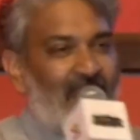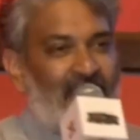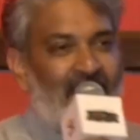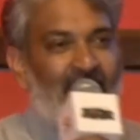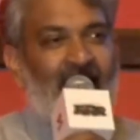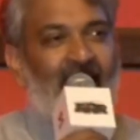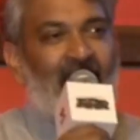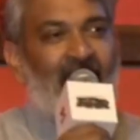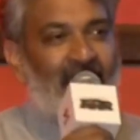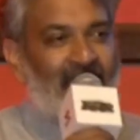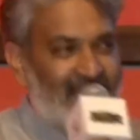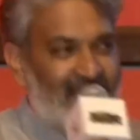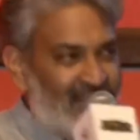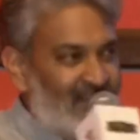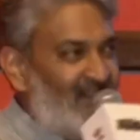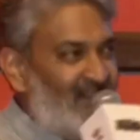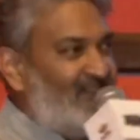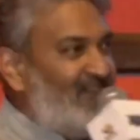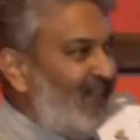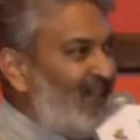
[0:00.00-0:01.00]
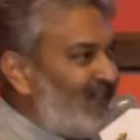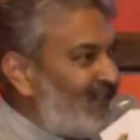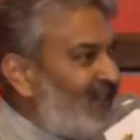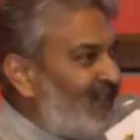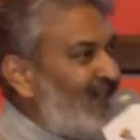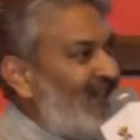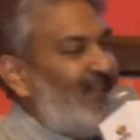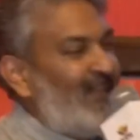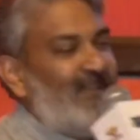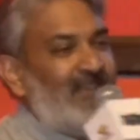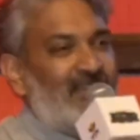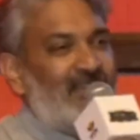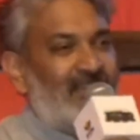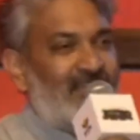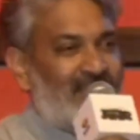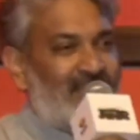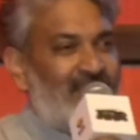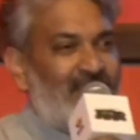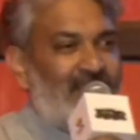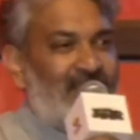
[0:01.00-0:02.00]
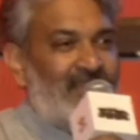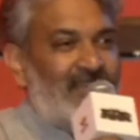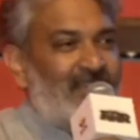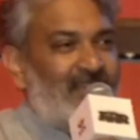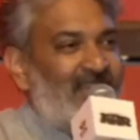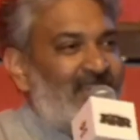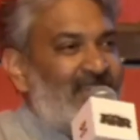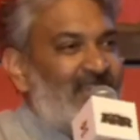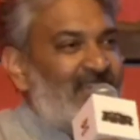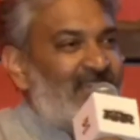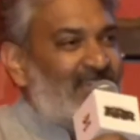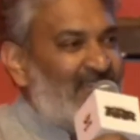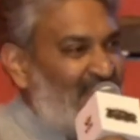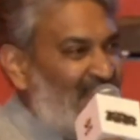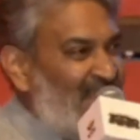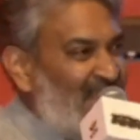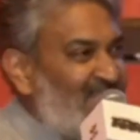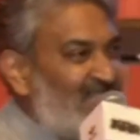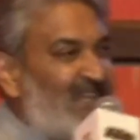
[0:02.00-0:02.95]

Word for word: నేను అడిగిన వెంటనే ఏం